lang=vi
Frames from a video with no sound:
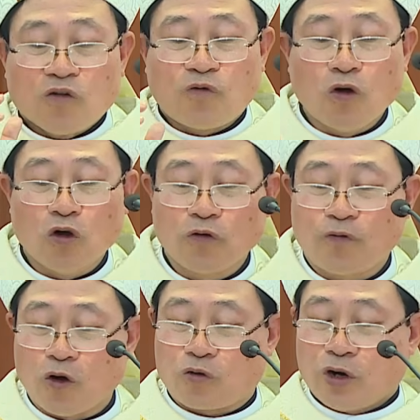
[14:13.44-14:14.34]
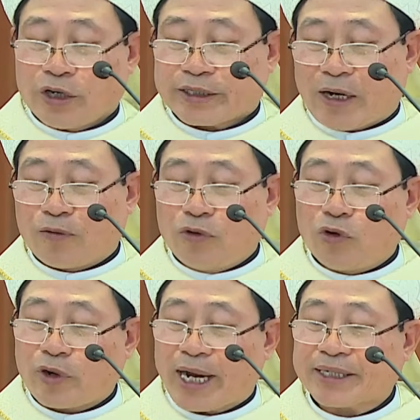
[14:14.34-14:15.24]
Phủ phục trong
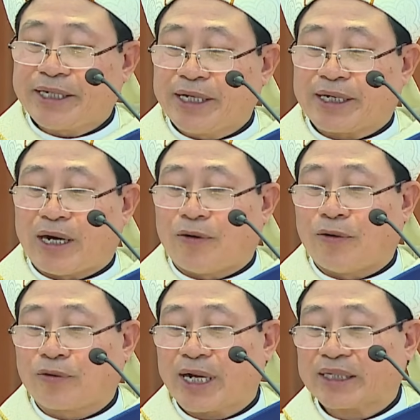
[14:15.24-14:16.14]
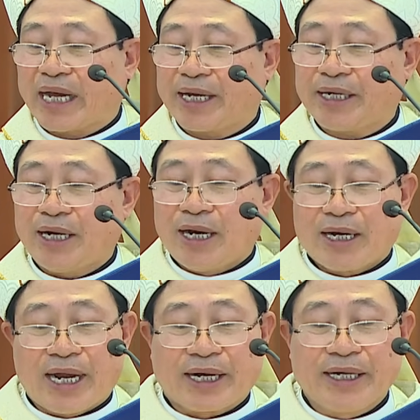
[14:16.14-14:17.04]
lúc hát kinh cầu các thánh
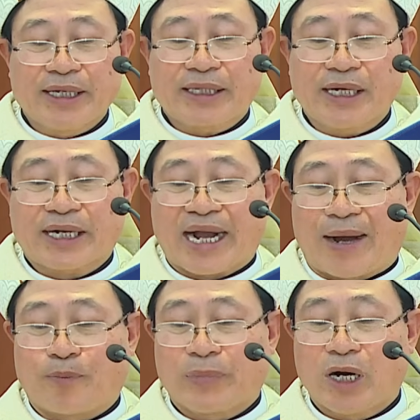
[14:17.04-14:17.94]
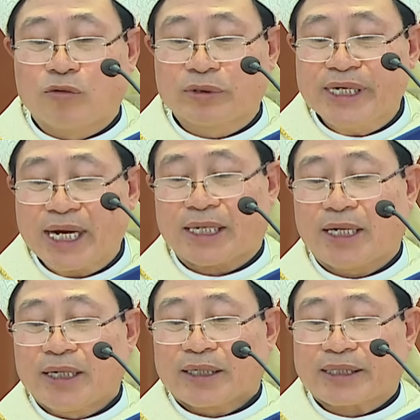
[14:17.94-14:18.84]
là nghi thức cảm động nhất
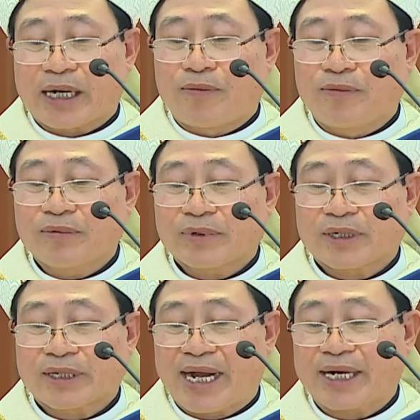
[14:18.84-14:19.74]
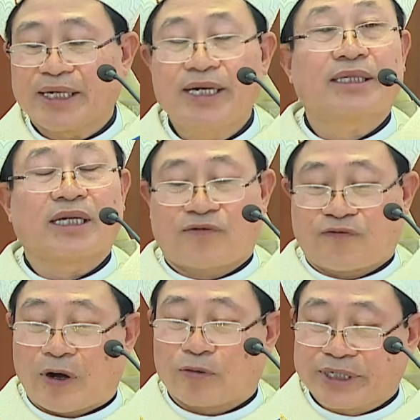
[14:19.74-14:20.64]
trong các nghi thức
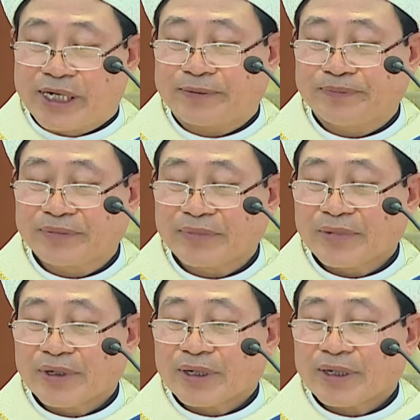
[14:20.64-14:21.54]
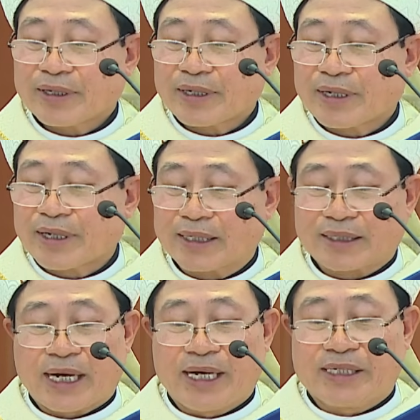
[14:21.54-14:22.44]
phong chức. Các
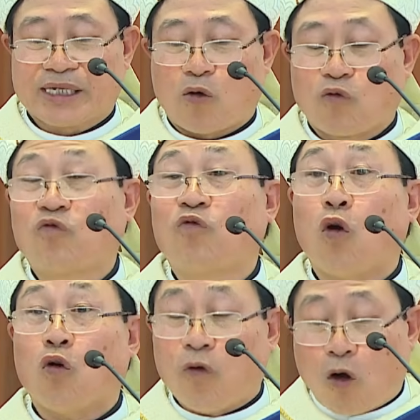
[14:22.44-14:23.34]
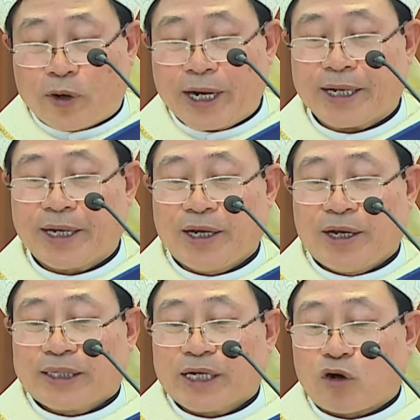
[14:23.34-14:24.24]
thầy dòng phủ phục ấy
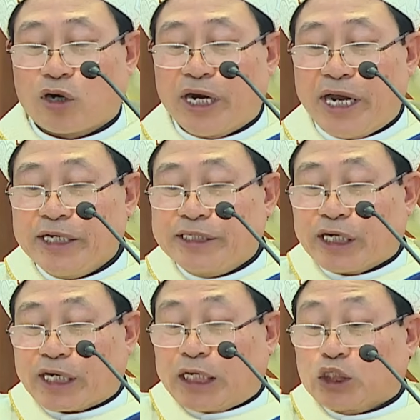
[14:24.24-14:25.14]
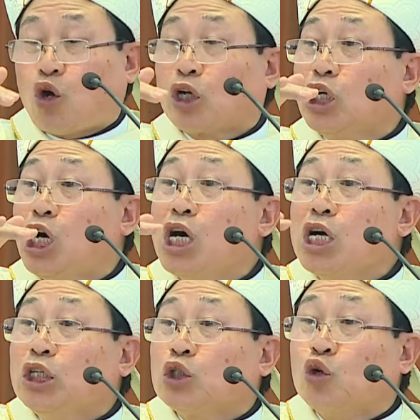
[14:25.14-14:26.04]
thì còn lấy chiếc khăn to tướng
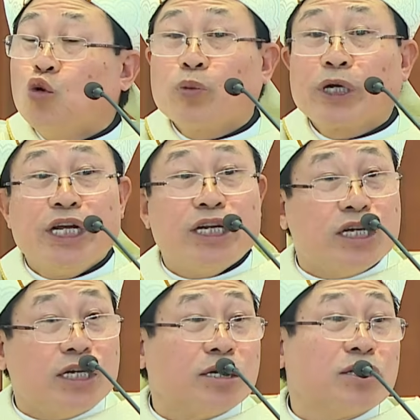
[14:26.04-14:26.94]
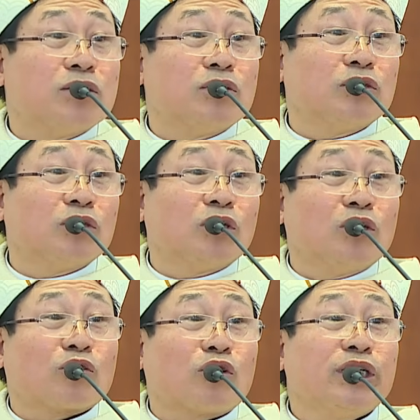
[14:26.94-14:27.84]
trùm kín nhé.
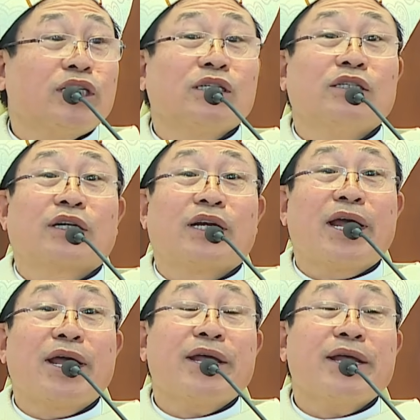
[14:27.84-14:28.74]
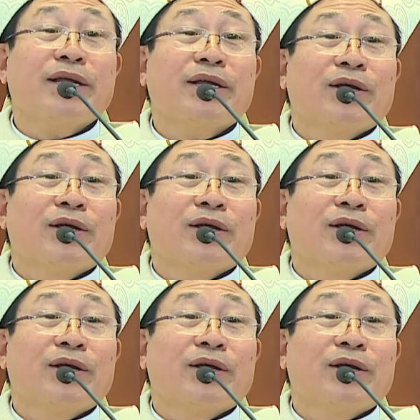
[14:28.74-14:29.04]
Con đi dự cái lễ